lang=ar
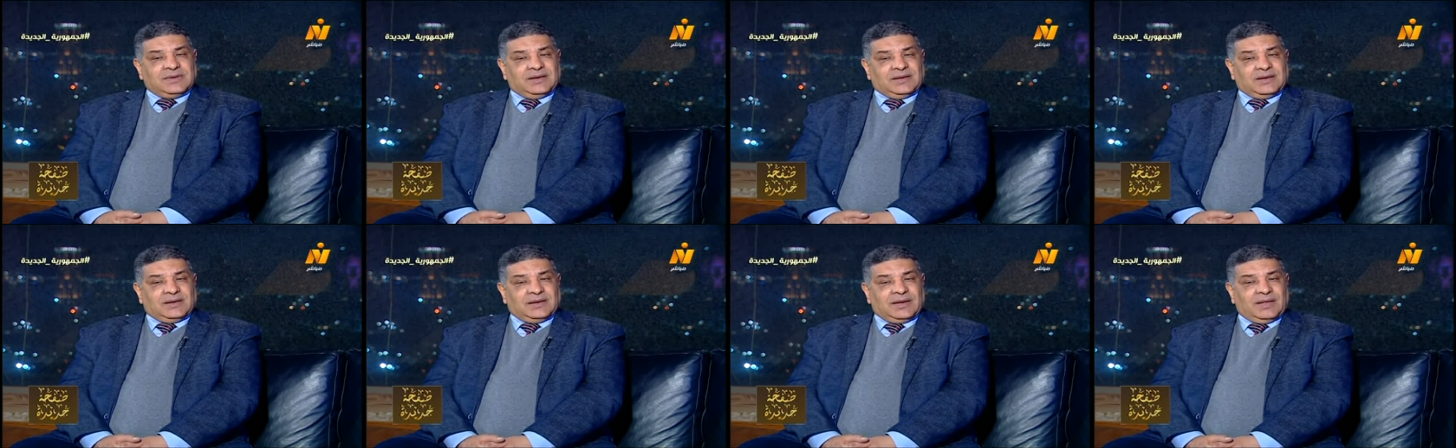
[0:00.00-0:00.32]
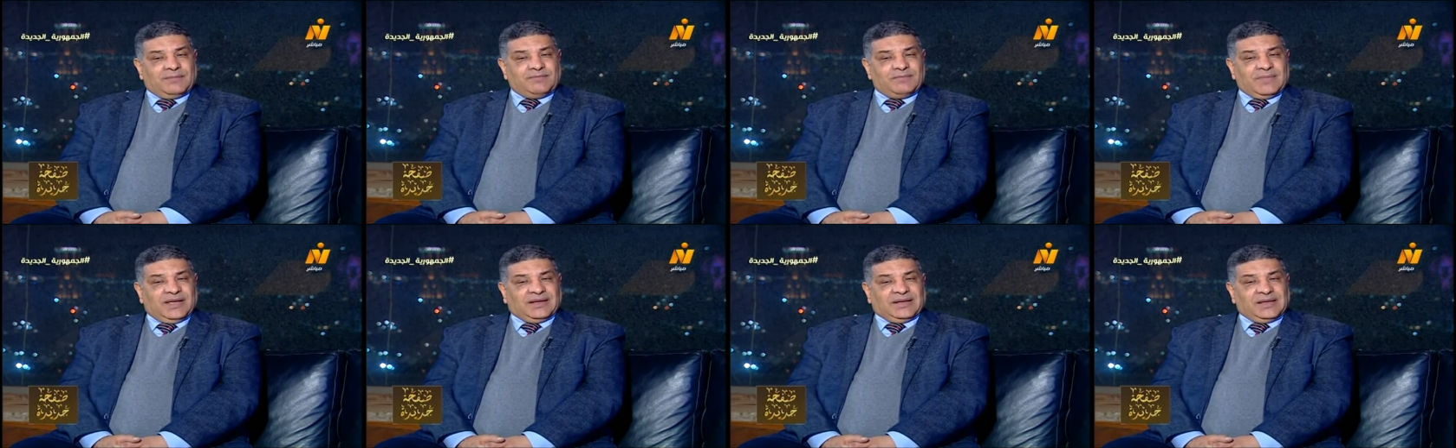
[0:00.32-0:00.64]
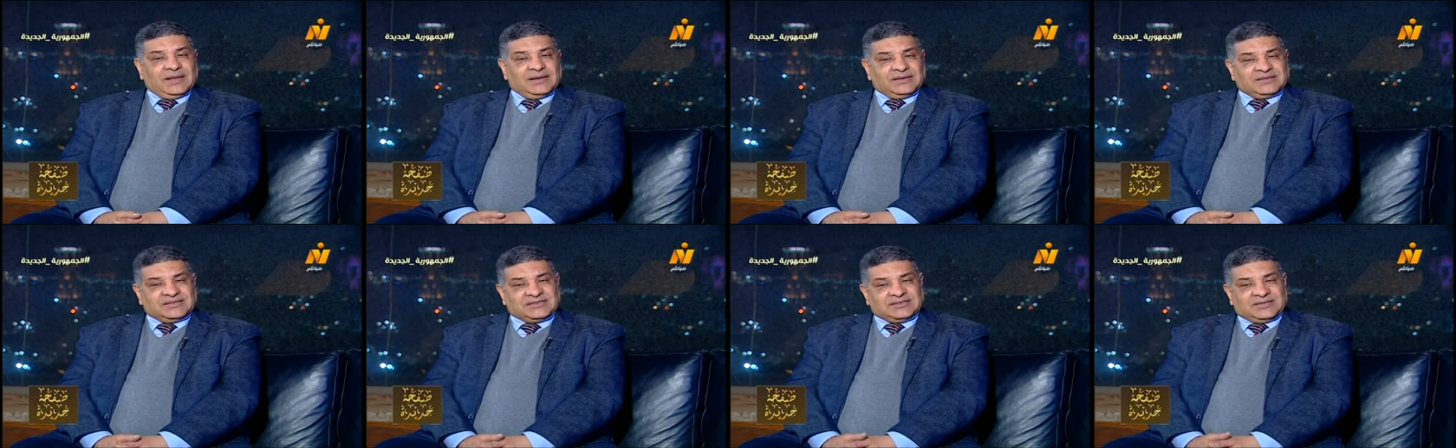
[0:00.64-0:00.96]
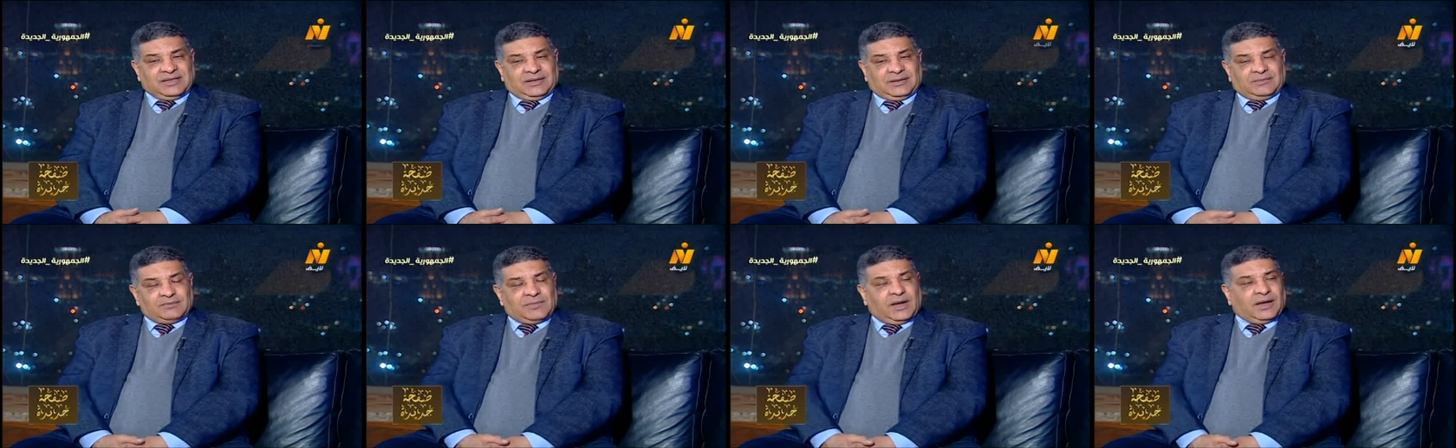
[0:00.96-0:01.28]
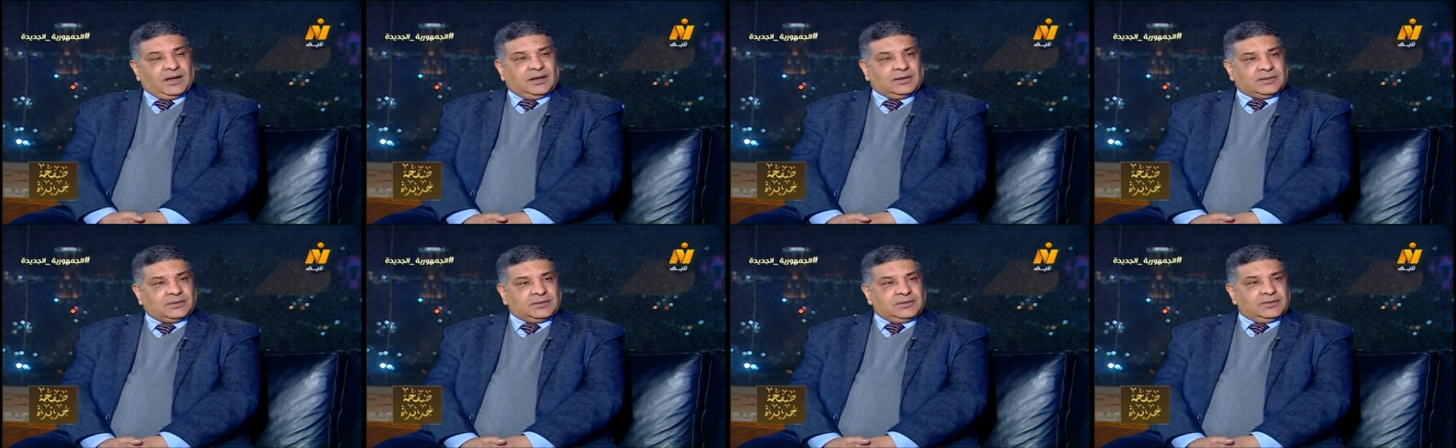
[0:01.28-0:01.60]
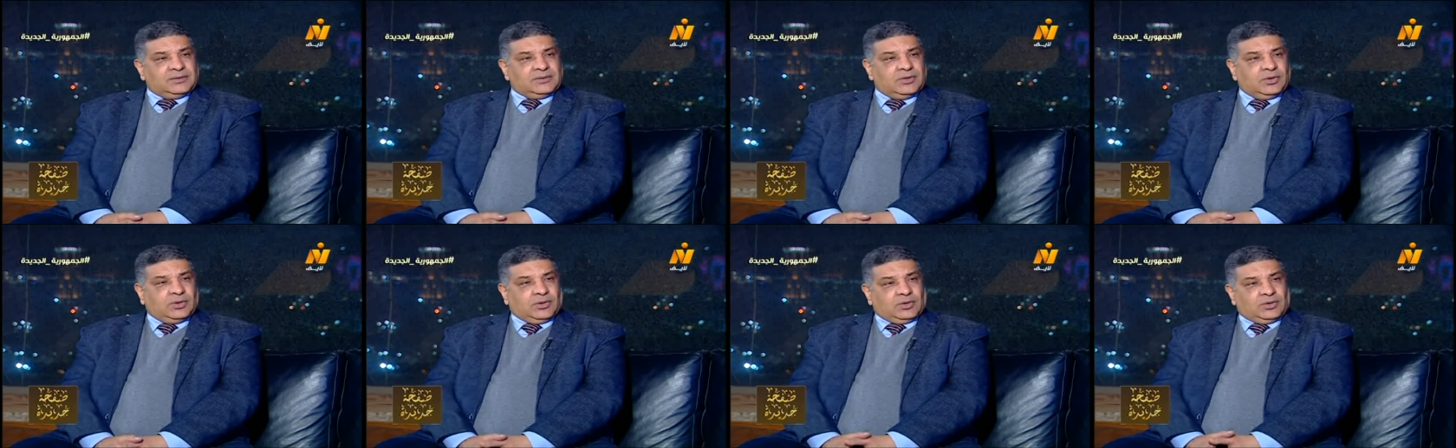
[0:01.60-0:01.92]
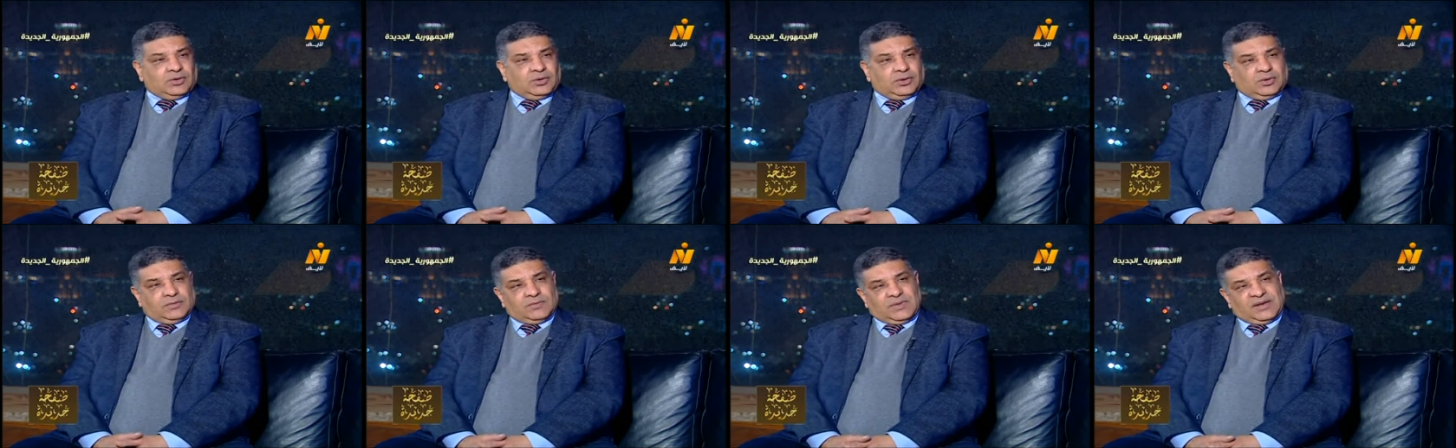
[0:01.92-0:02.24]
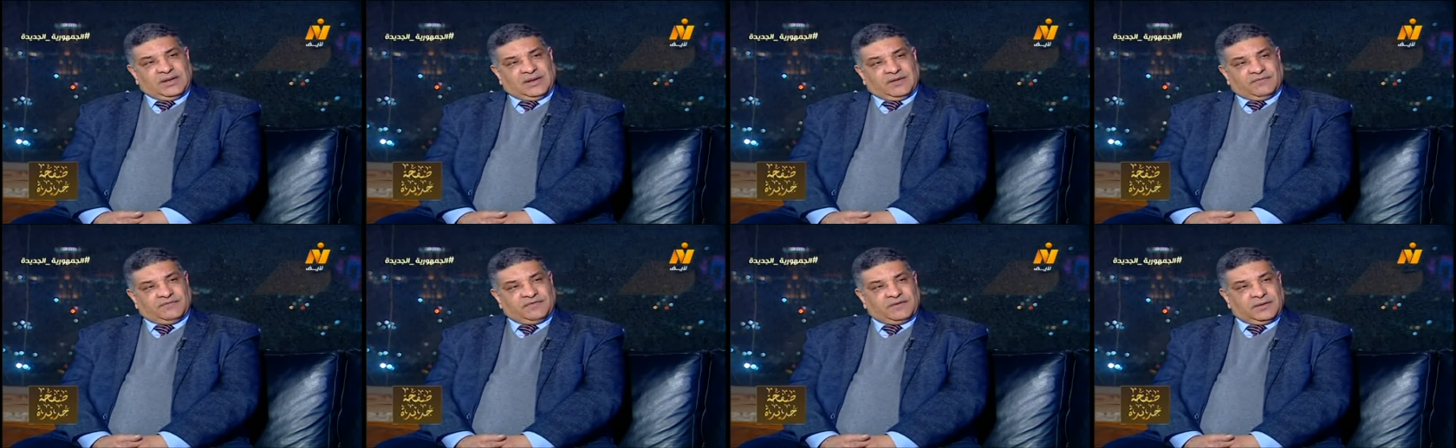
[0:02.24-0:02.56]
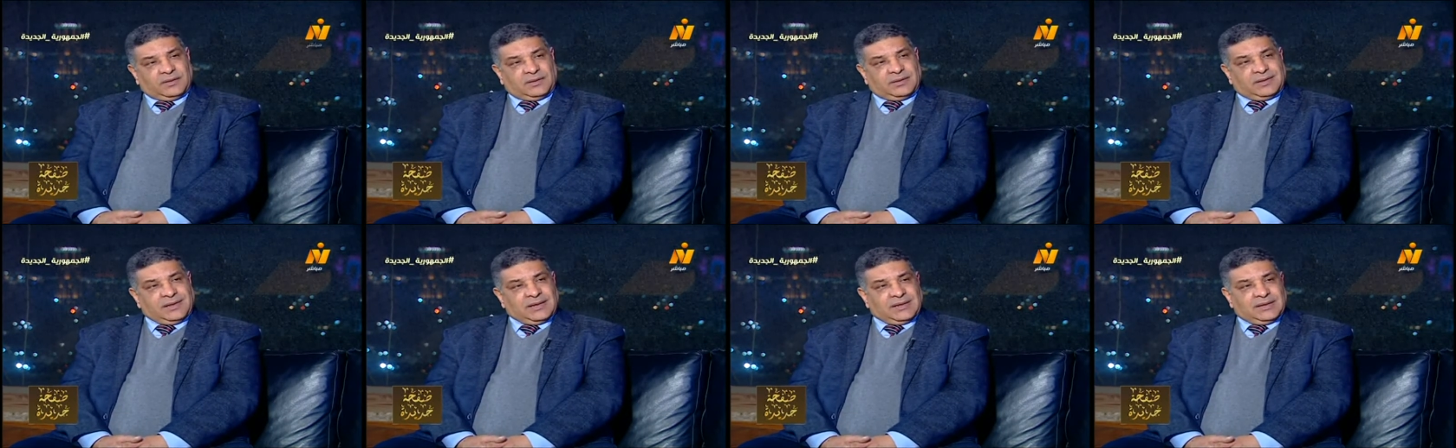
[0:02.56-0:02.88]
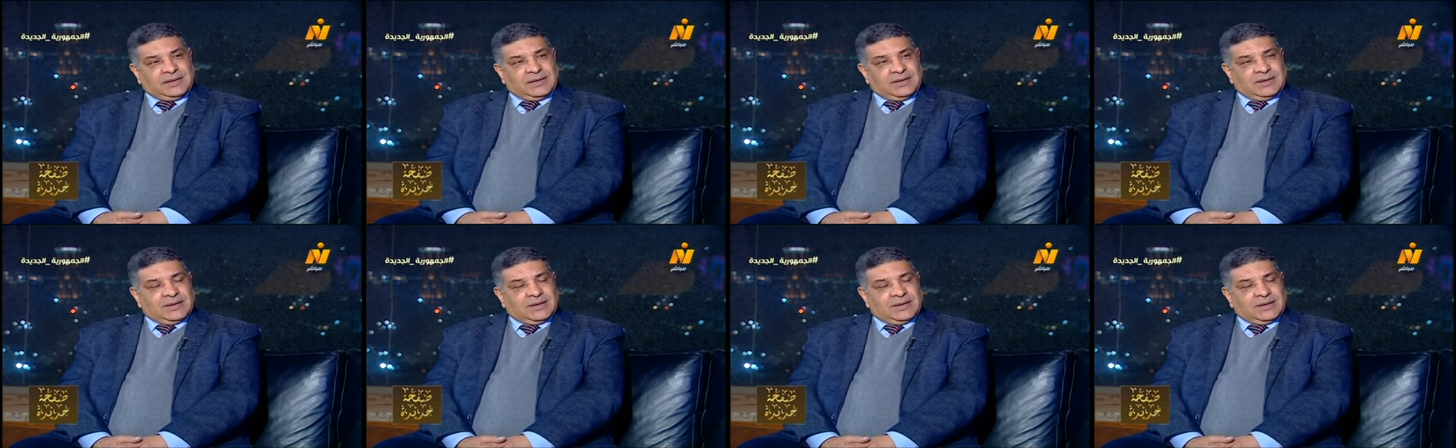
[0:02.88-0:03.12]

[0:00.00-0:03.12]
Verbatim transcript: لما جه الاستعمار يخرج من أفريقيا